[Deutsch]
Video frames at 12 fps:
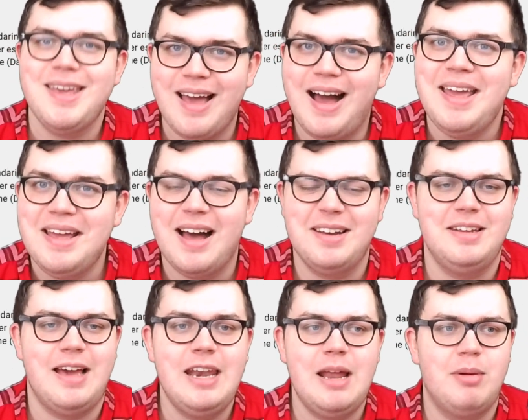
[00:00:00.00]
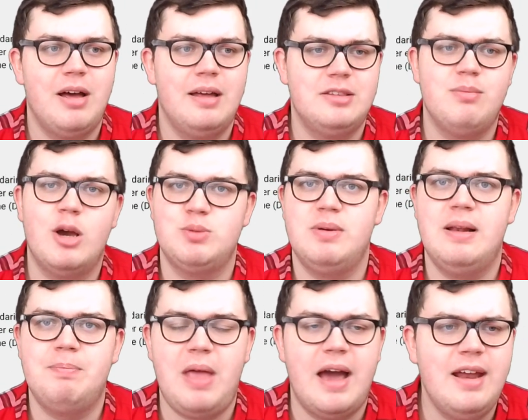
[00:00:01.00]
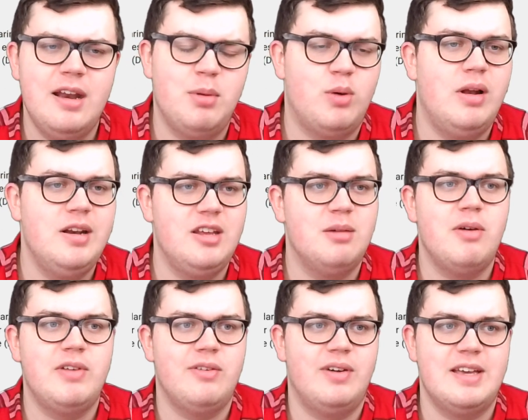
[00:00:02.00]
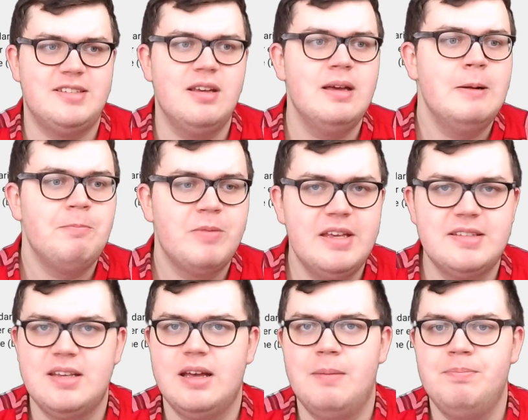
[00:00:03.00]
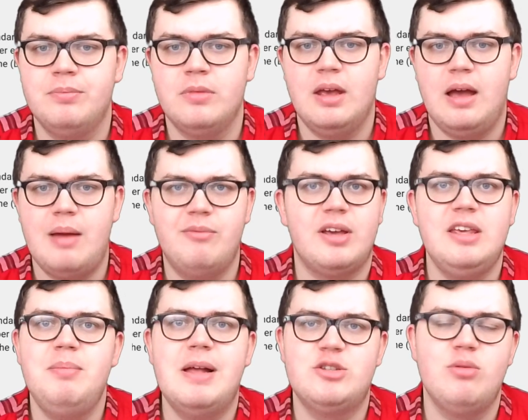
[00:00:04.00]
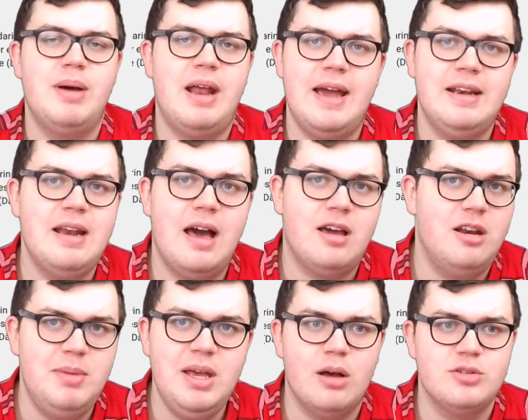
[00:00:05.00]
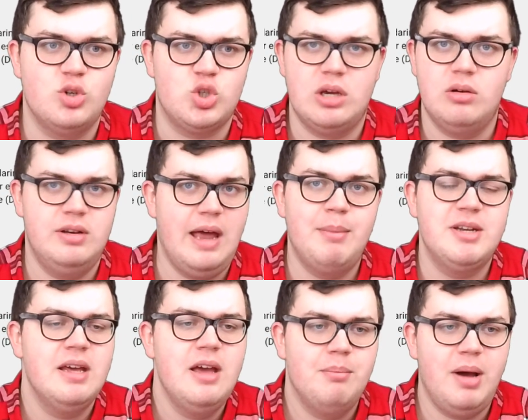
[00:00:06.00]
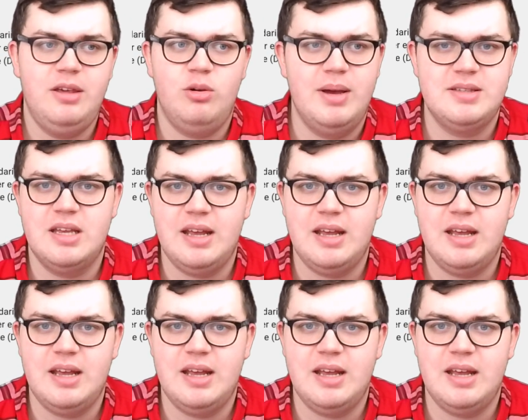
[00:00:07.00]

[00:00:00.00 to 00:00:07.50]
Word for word: eigenartig an, aber zum Beispiel eine andere Quelle, die ich immer wieder vergesse, ist ähm, einfach E-Mails über meine eigene Akademie rauszuschicken. Und damit mache ich um echt ein